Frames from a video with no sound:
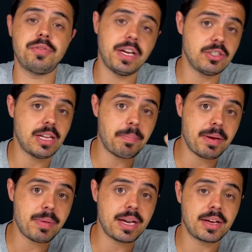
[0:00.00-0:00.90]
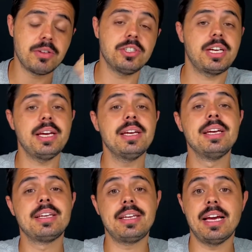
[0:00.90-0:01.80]
Diferente da primeira que eu indiquei,
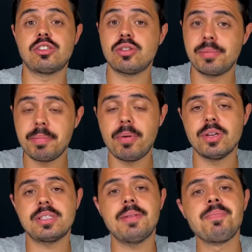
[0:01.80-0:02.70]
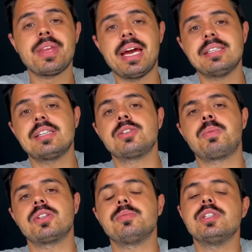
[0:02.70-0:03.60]
que é sobreposta, essas
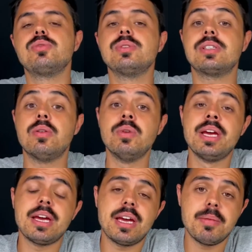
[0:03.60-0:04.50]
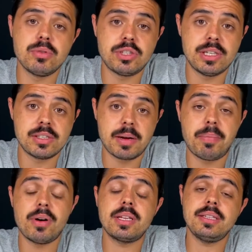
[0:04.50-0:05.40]
próximas duas são embutidas na
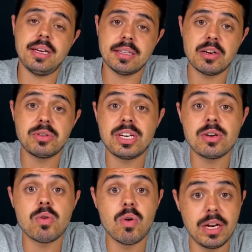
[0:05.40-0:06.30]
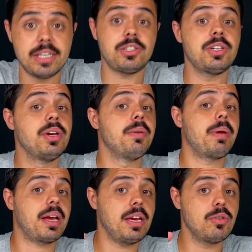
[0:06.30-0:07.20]
porta e tem até o trinco rolete
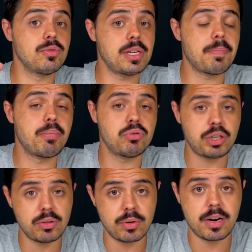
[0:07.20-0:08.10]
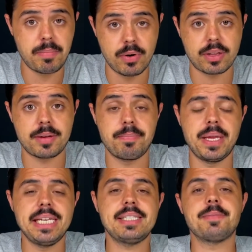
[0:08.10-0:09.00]
para quem usa puxador na porta,
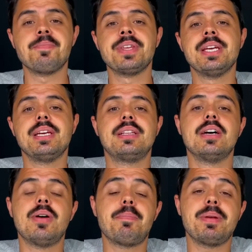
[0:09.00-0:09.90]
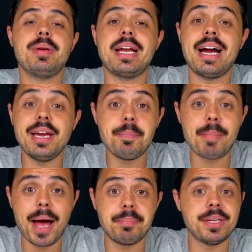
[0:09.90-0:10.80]
beleza? Então a primeira é a
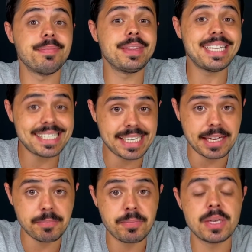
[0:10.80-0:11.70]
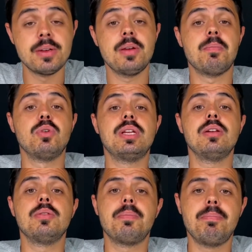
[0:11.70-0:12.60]
IMAB D100,
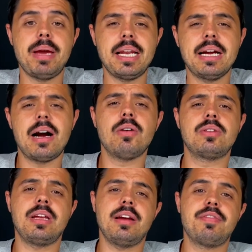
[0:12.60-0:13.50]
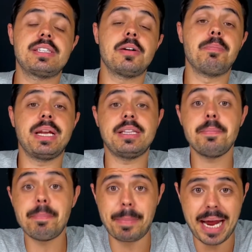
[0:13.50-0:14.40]
modelo bem legal, tem a versão preta e
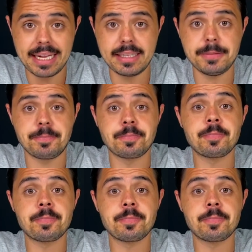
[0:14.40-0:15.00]
prata,